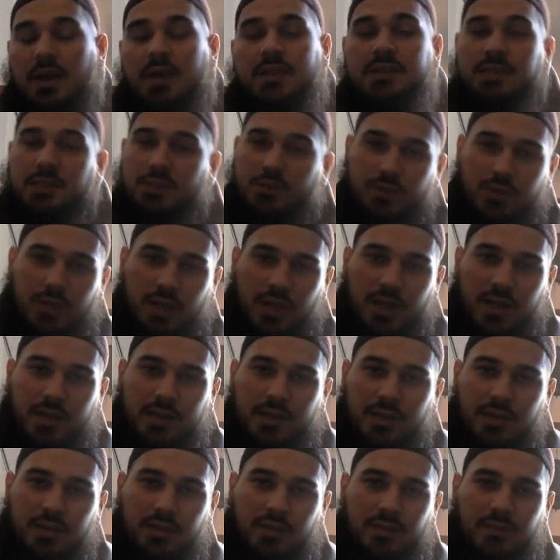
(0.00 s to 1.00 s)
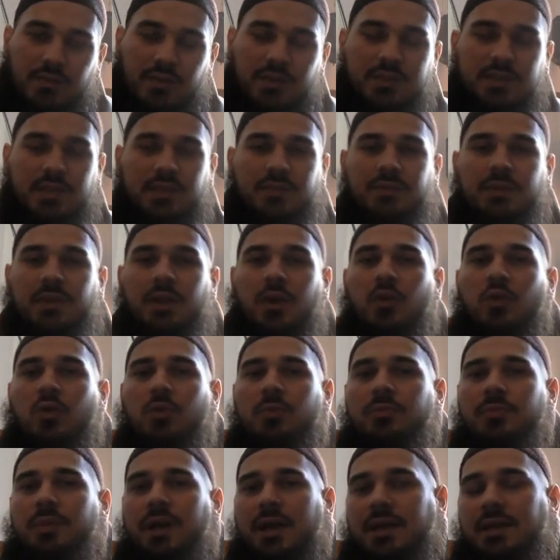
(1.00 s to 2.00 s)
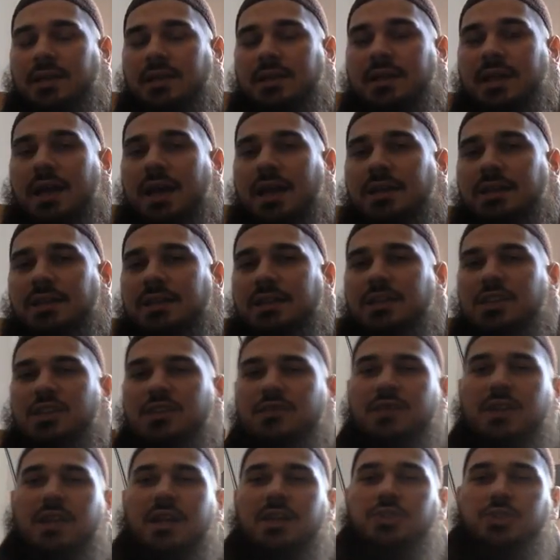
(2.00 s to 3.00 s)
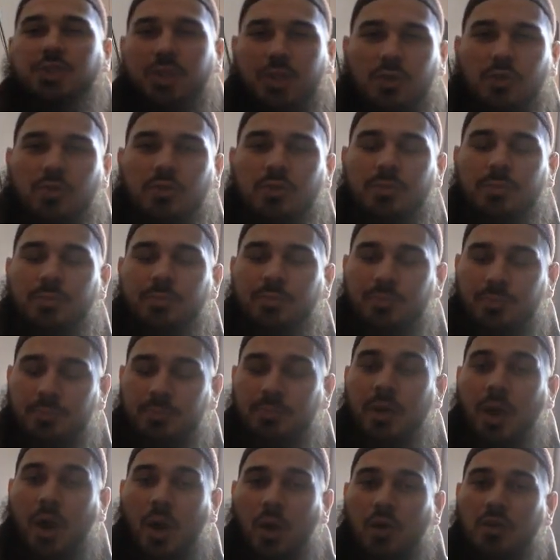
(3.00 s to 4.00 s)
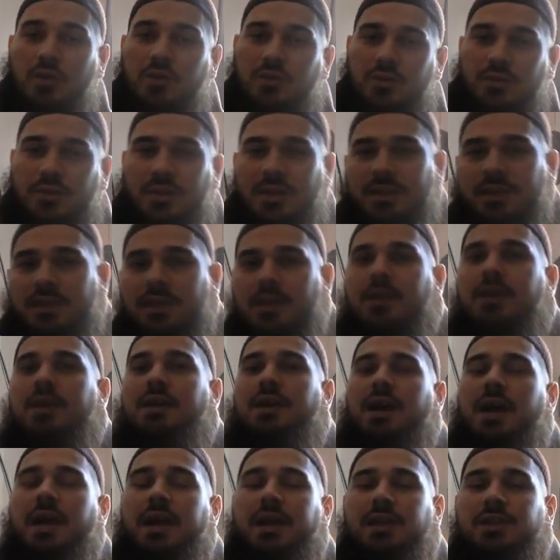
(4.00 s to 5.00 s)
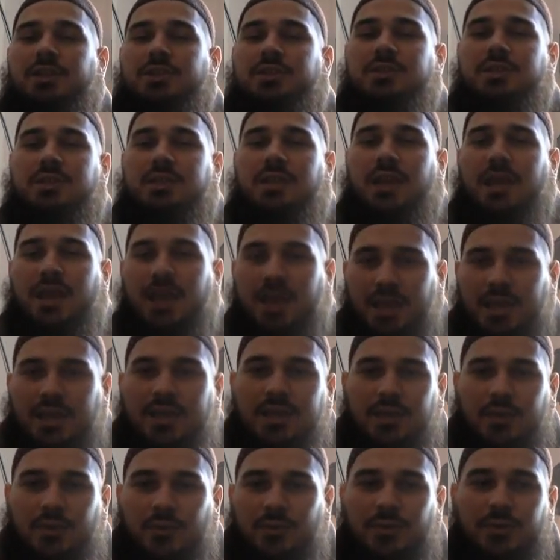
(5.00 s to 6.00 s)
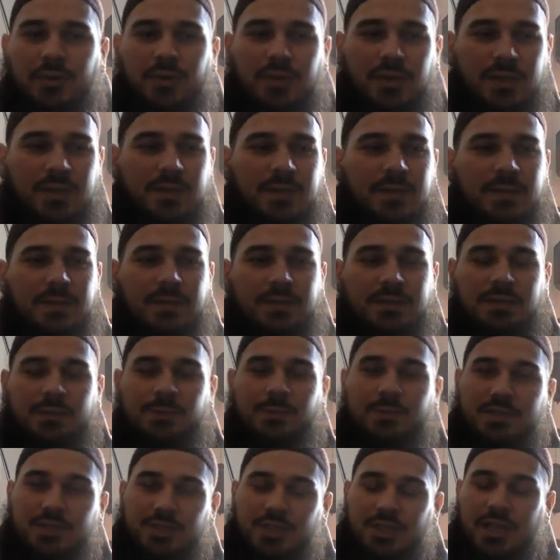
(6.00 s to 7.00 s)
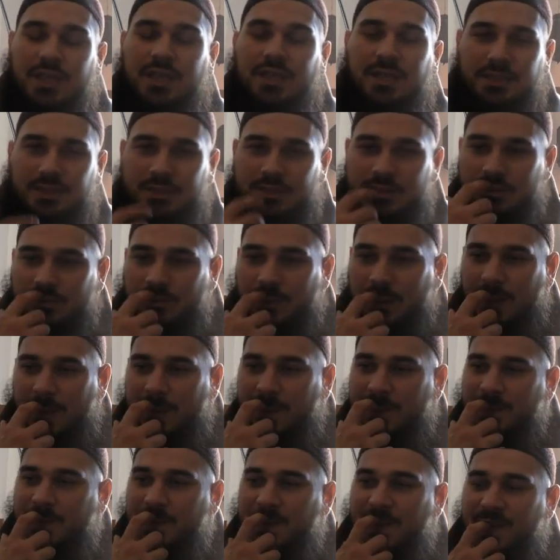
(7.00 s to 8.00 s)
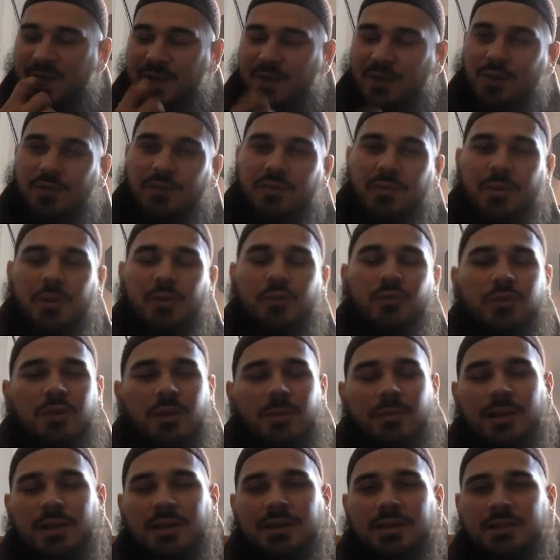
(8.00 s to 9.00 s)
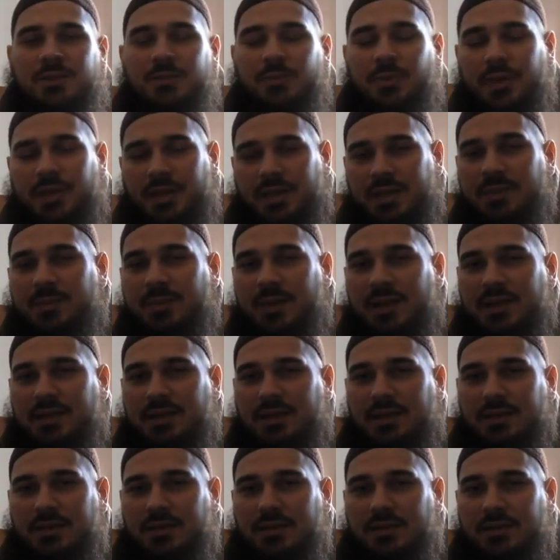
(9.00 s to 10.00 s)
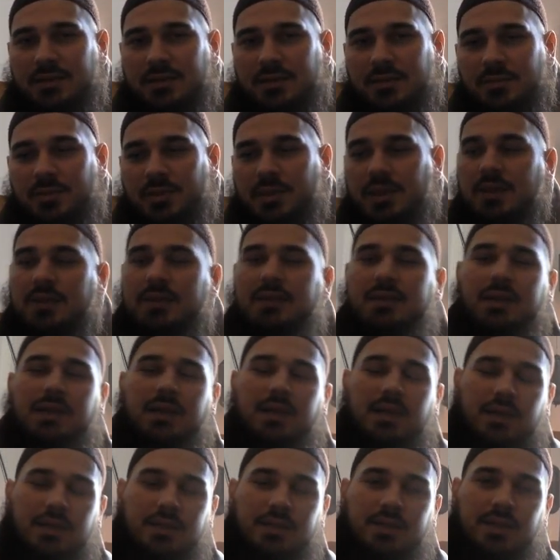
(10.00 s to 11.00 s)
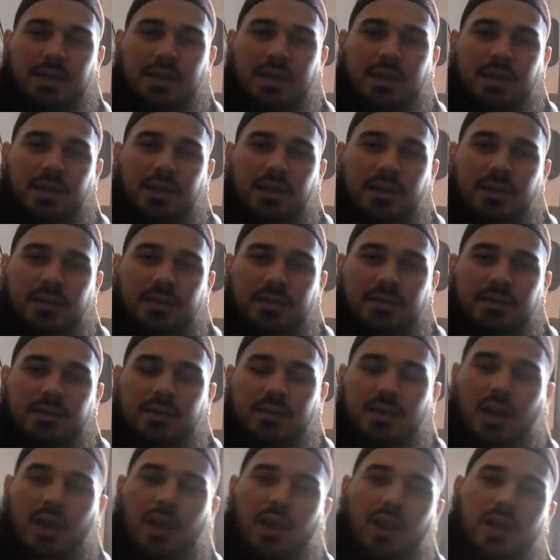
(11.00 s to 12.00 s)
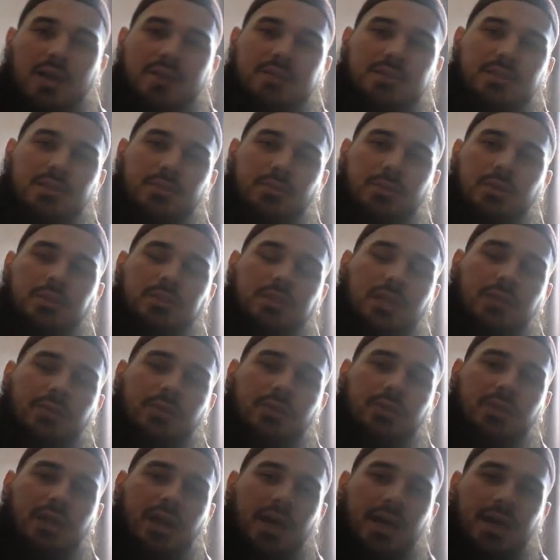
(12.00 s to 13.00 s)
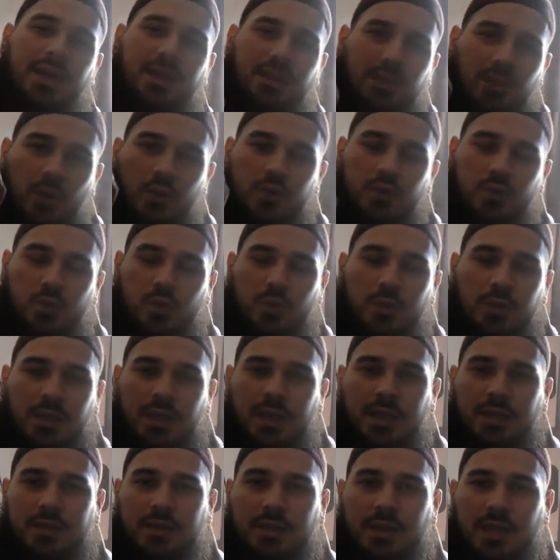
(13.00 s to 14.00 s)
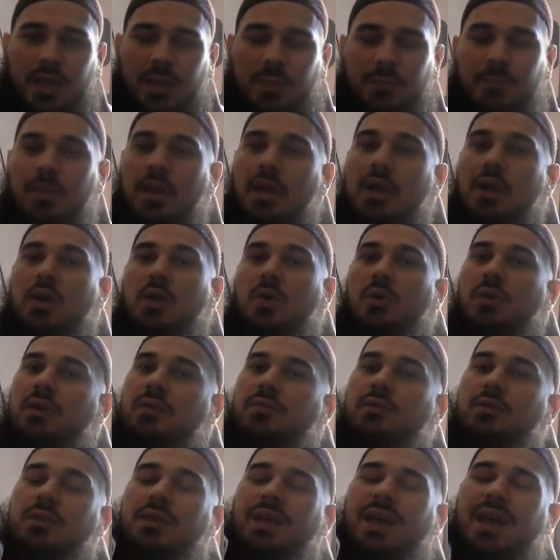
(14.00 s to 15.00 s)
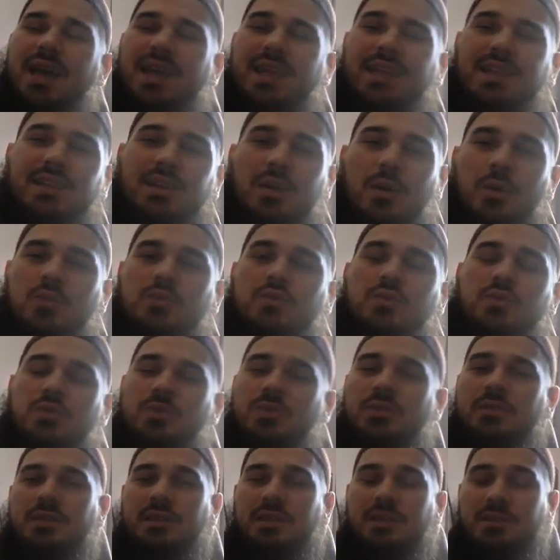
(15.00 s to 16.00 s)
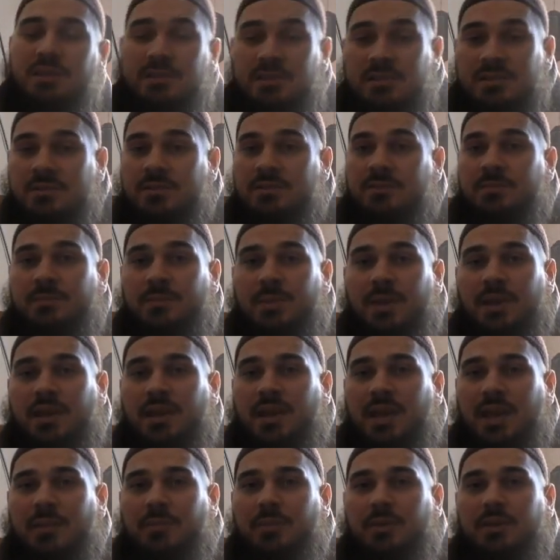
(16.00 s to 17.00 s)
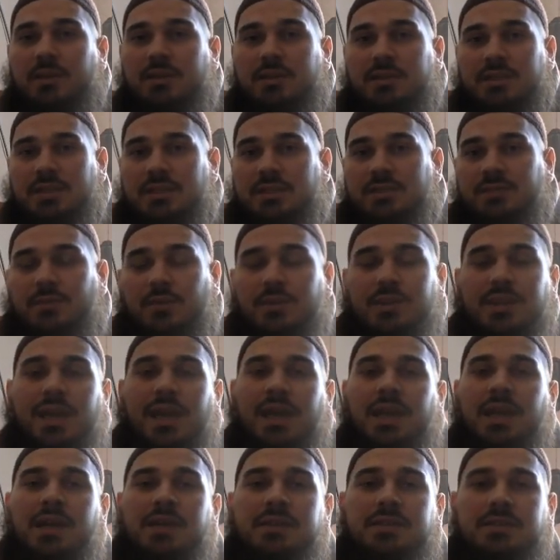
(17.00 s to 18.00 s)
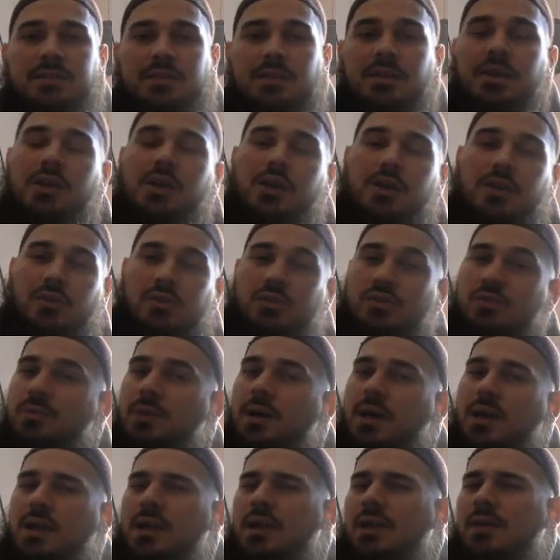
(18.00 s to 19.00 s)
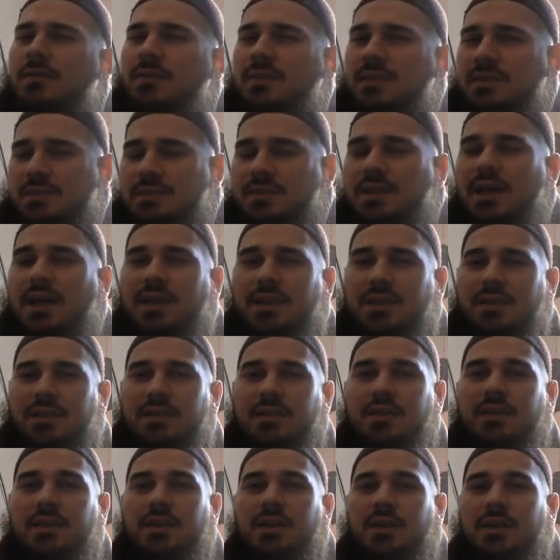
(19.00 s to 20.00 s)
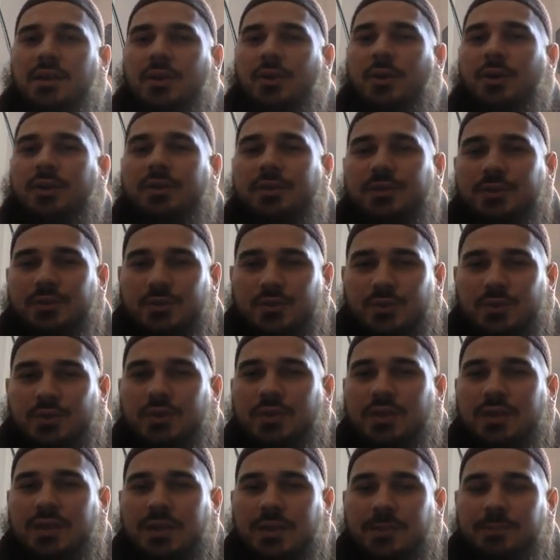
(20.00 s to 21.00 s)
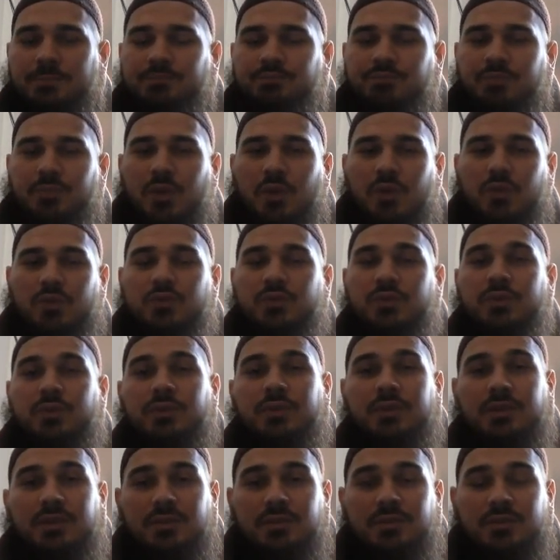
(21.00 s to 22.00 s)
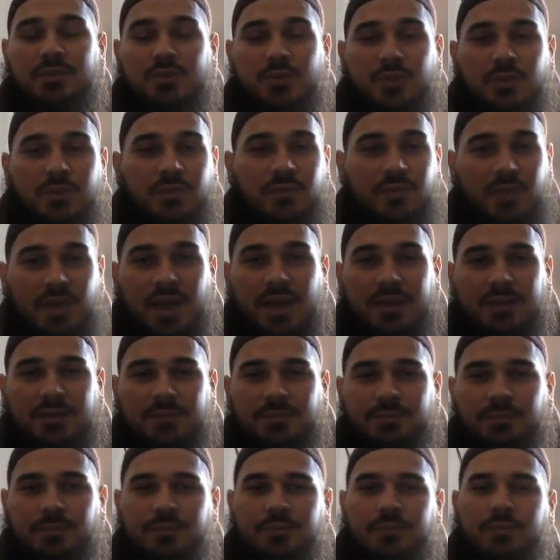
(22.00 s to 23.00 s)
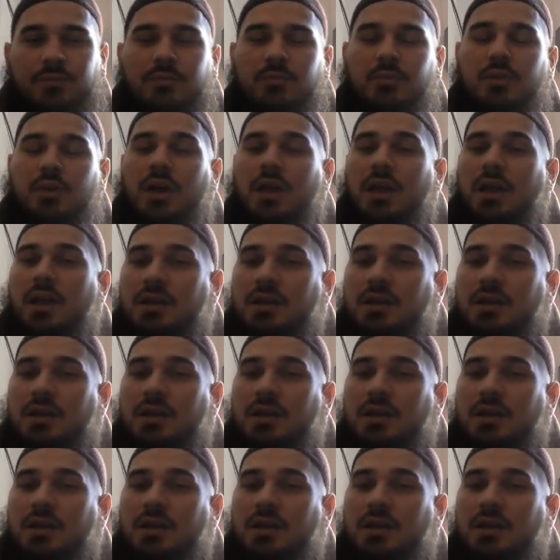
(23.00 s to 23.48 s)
Ein sehr schöner Hadith. Wir sehen wiederum eine Tat, die nicht viel Anstrengung braucht, sondern eigentlich die Erinnerung, dass man sich erinnert, das zu machen. Und wenn man 100 Mal Tesbih gemacht hat, bi'ithnillahi ta'ala, Allah Azza wa Jal wird dir 1000 guten Taten geben oder wird dir 1000 Sünden geben mitnehmen, das heißt von dir erlassen. Und subhanallah, wir sind alle Leute, die sündigen und sündigen und sünden werden, möge